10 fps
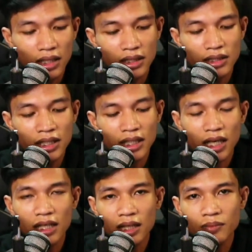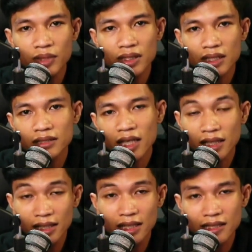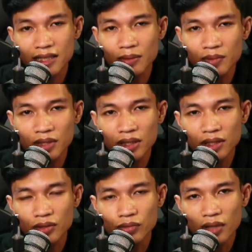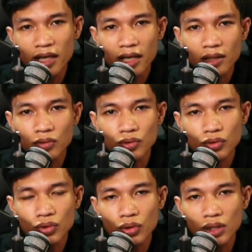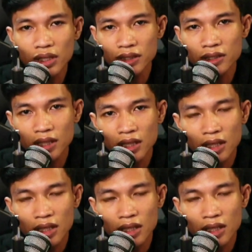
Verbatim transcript: Di sini kalian bisa cek di deskripsi juga ya untuk list